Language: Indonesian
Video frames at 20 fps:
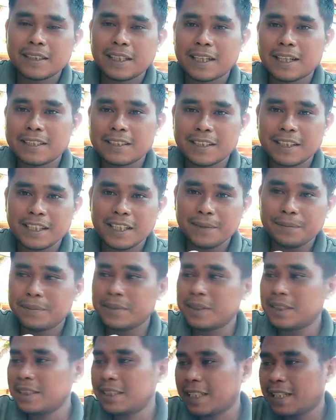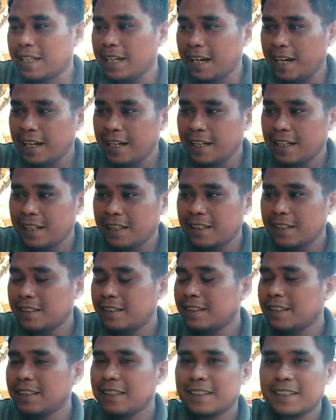cara saya mencegah
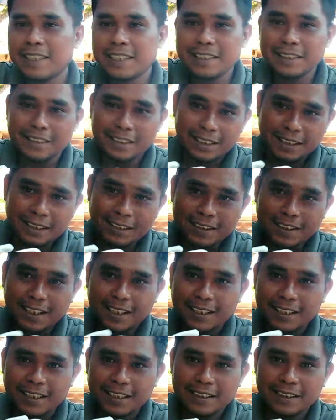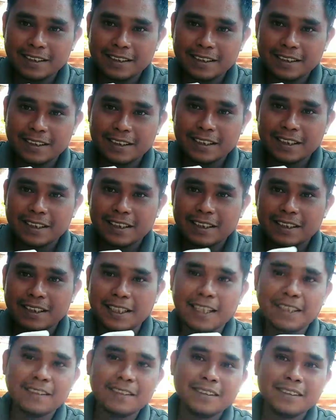kelinci sakit
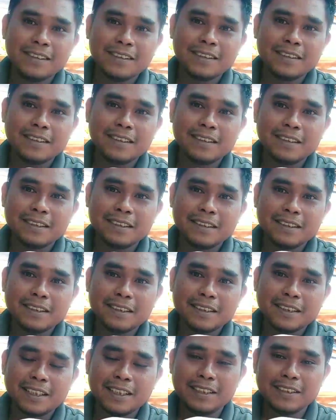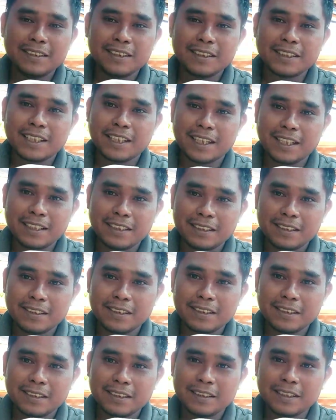dan kelinci sehat
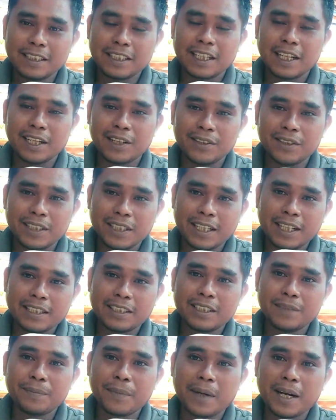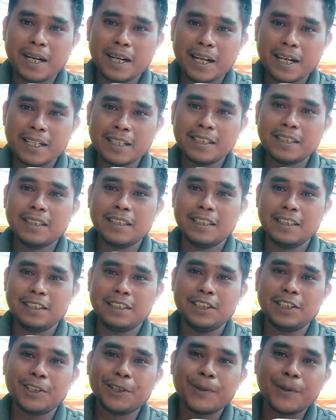jika lo dikasih pakan
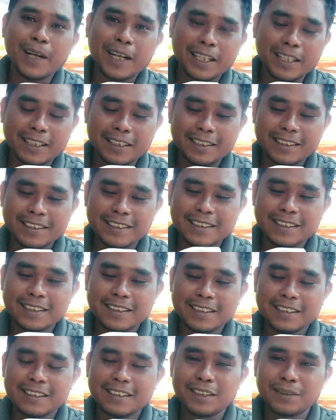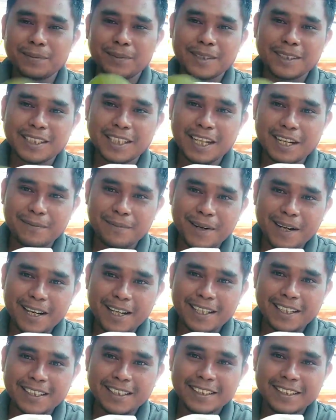hijauan seperti
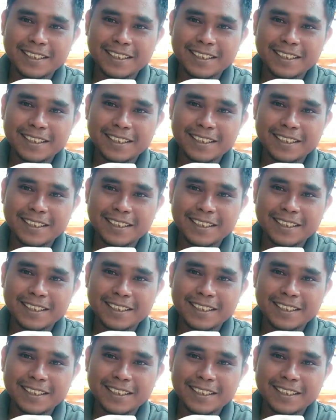apa